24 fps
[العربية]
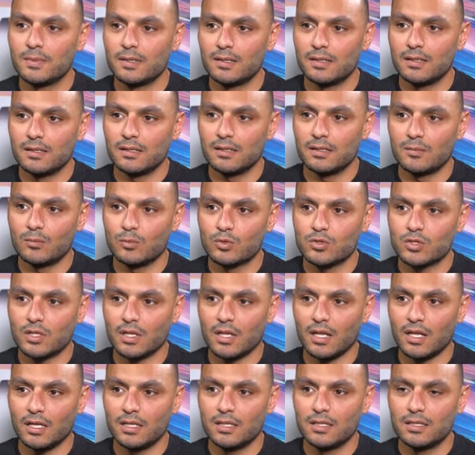
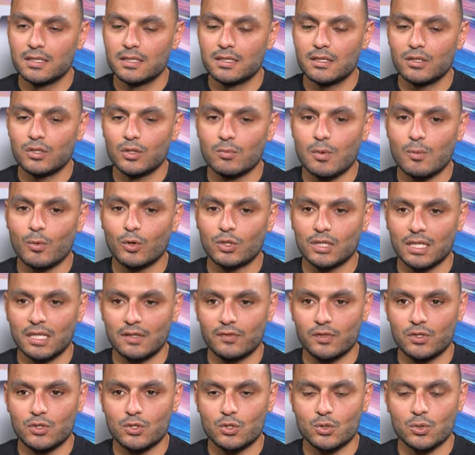المصطلحين لان هم
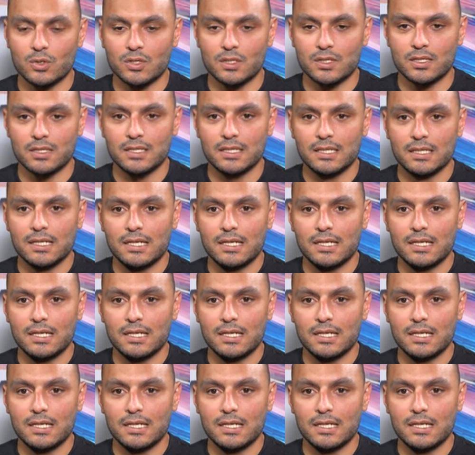مختلفين شويه